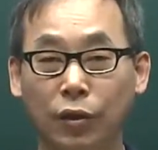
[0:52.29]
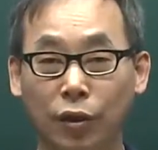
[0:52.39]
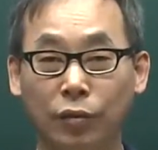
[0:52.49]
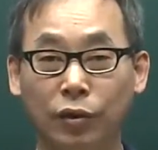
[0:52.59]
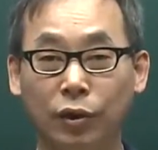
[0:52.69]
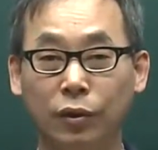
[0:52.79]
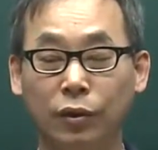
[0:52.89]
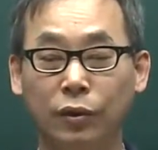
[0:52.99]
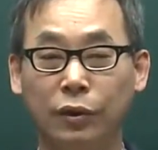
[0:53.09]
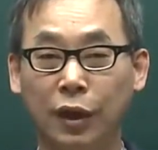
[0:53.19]

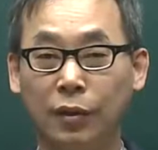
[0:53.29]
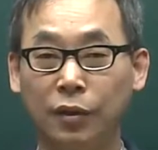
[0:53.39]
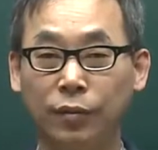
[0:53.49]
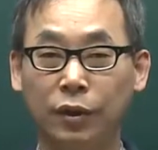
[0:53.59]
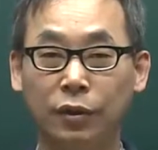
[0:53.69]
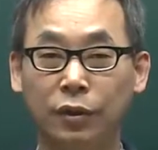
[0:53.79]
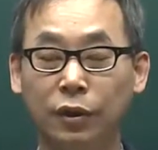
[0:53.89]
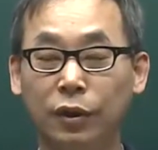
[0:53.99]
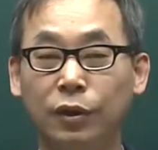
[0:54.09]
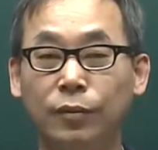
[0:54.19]
여러분들은
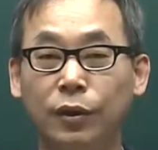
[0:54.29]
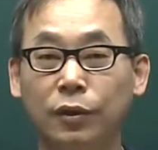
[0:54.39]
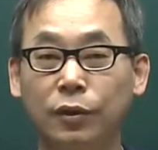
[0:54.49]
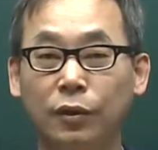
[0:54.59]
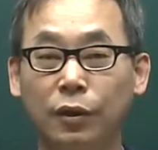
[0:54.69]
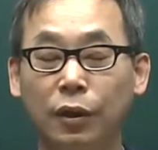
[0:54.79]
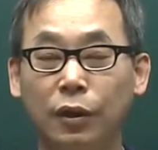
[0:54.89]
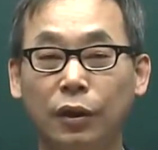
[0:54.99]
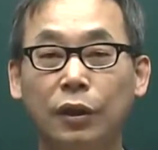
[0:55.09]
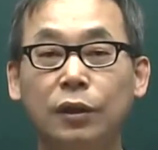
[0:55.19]
3급이든 2급이든
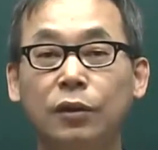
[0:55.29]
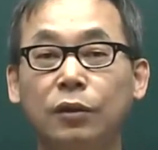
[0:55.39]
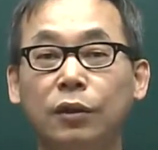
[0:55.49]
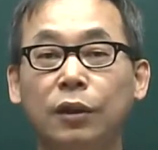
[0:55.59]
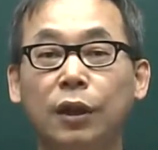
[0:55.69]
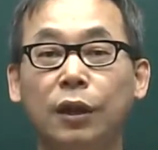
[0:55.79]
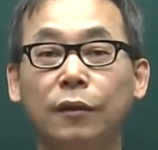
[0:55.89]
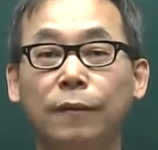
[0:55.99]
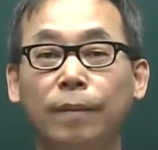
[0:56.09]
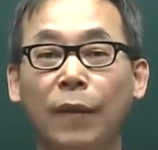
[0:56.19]
어, 일정
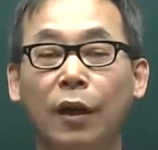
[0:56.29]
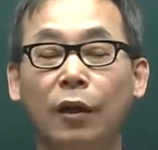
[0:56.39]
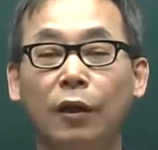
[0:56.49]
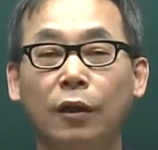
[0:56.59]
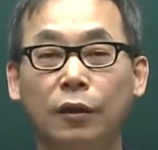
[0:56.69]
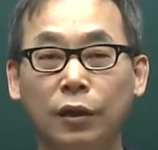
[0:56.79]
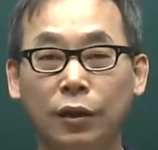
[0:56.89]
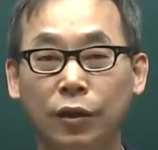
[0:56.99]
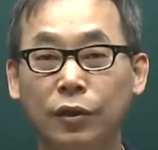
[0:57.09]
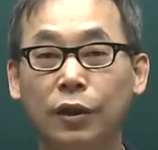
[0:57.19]
기간 아,
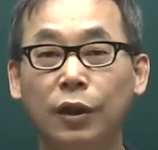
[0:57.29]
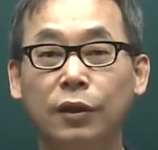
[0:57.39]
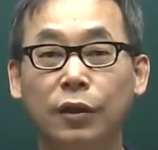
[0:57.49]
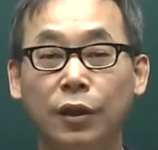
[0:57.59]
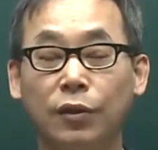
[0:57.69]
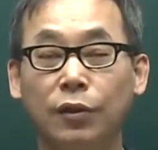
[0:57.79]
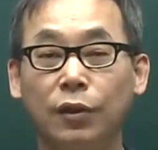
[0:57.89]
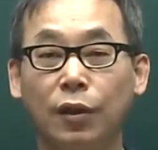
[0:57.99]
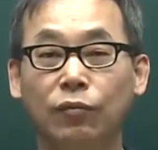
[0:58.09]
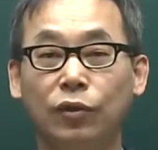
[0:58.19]
이 현장에서 계셨기
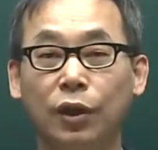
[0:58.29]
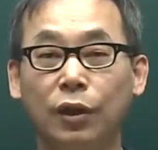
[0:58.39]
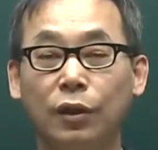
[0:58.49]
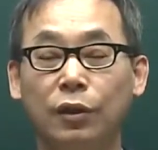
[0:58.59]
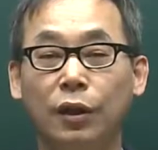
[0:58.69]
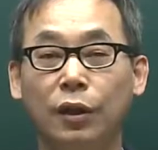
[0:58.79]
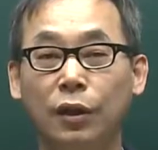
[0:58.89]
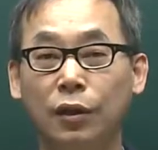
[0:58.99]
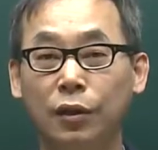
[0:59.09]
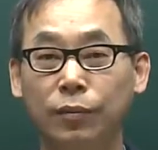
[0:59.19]
때문에 이제
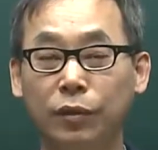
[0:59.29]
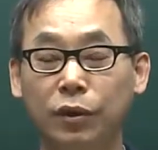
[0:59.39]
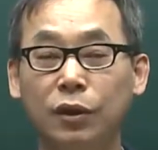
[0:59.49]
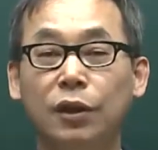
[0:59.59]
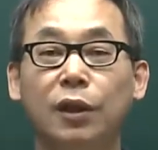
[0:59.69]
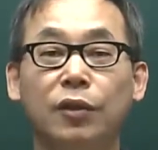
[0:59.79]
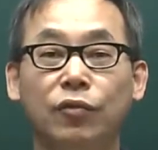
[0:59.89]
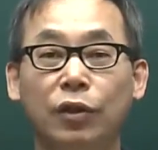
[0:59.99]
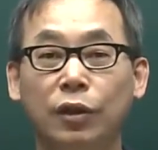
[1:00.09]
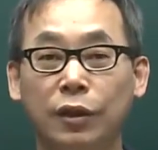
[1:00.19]
1급 응시할
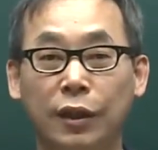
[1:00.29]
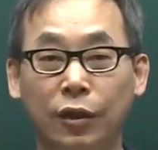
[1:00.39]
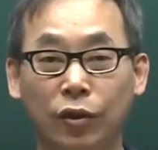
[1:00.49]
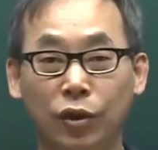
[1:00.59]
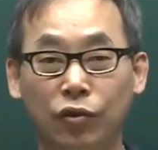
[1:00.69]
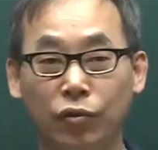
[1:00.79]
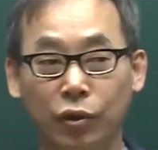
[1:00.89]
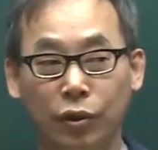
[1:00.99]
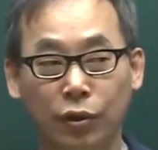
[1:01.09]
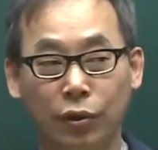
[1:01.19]
수 있는 자격이
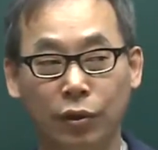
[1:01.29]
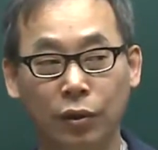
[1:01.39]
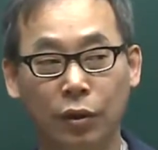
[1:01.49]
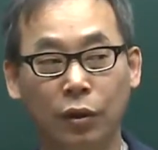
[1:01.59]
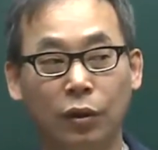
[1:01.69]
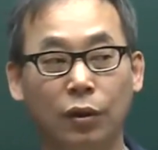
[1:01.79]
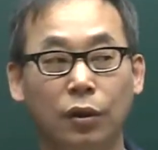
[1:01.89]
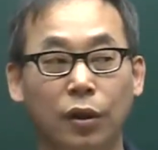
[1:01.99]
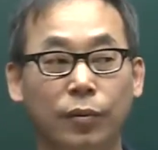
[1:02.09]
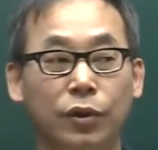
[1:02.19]
주어져서
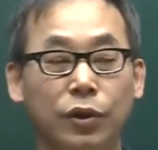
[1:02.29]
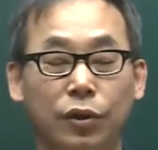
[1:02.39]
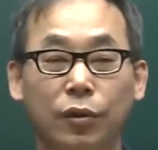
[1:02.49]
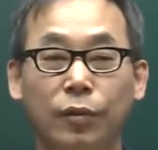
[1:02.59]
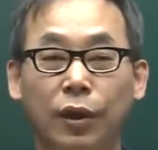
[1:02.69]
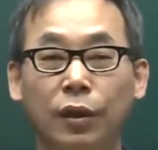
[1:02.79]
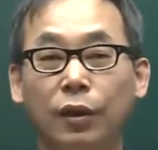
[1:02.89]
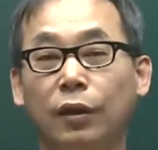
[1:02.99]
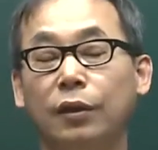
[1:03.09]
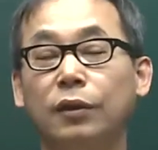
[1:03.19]
어, 이번 시험에
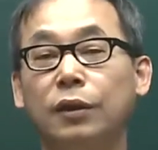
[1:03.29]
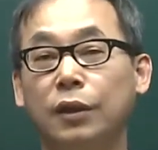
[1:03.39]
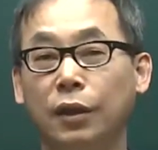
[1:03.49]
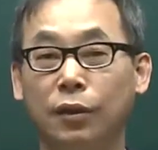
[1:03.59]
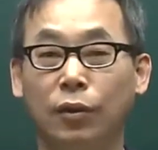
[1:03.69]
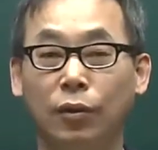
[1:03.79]
응시하는